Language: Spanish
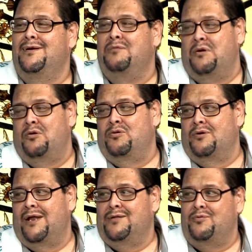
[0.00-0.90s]
eh, bueno, los
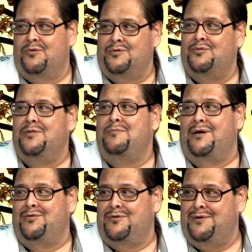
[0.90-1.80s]
locales Juventud,
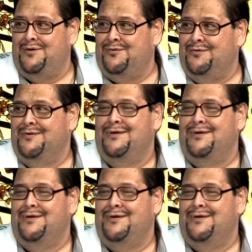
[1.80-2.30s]
Impacto Divino,